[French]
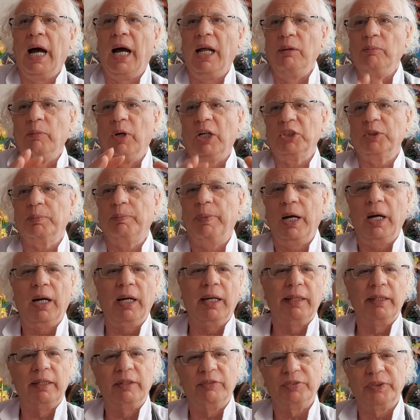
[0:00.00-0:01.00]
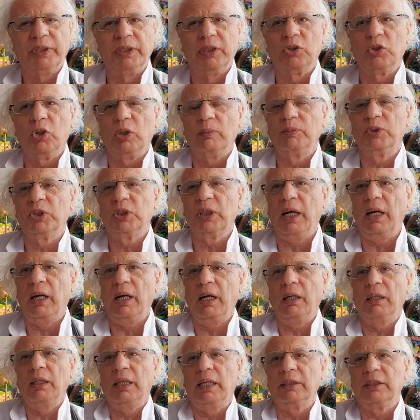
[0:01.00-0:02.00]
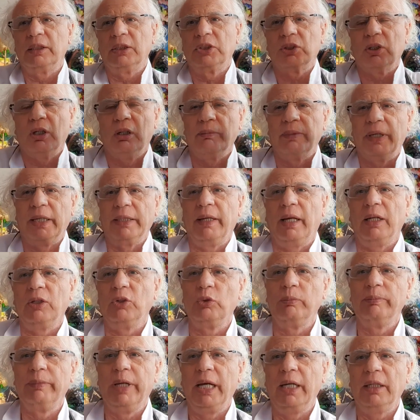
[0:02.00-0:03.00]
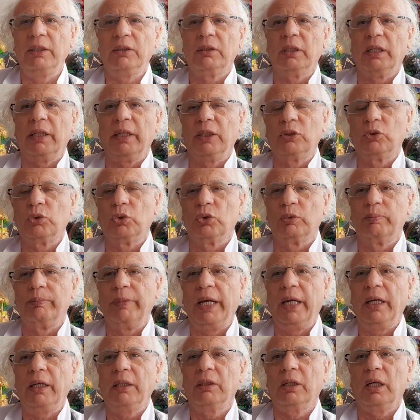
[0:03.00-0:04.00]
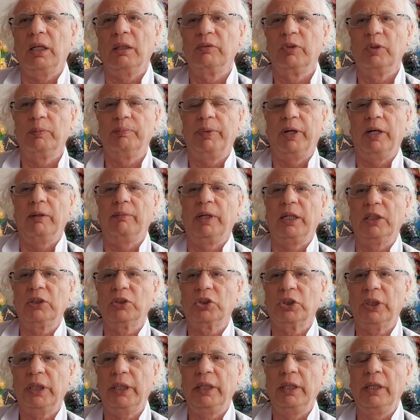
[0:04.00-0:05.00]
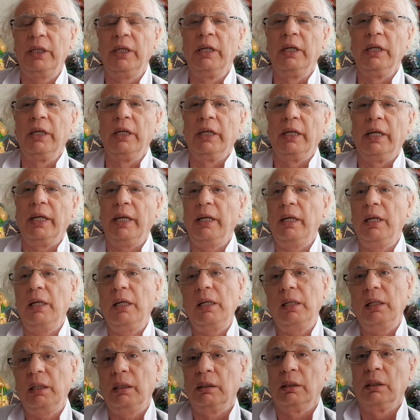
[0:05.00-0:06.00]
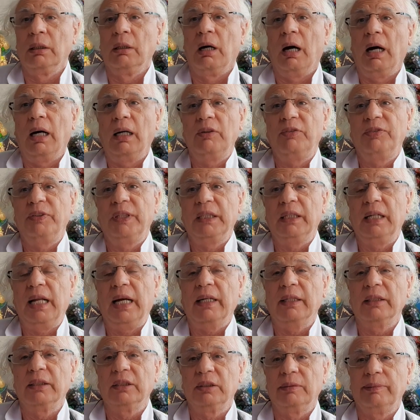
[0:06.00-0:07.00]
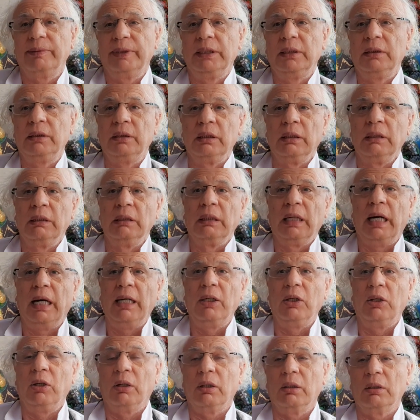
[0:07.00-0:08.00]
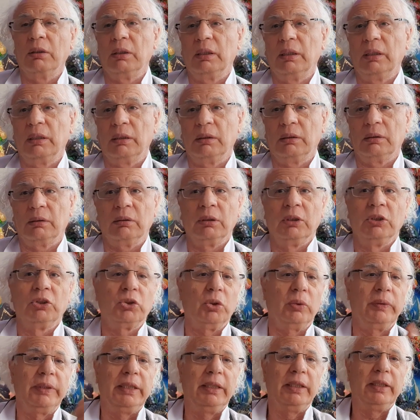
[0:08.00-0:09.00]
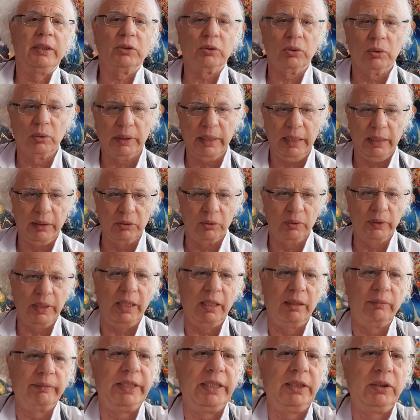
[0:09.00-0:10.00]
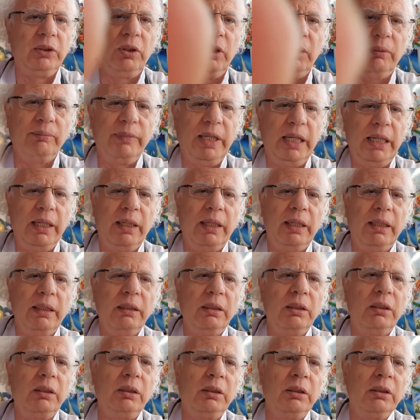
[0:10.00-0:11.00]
Elle ne mange pas, elle est fine comme ça, elle a des jambes en allumette, elle est toute maigre, elle ne veut pas manger, et elle fait de l'arythmie. Alors, euh, son électrocardiogramme est normal,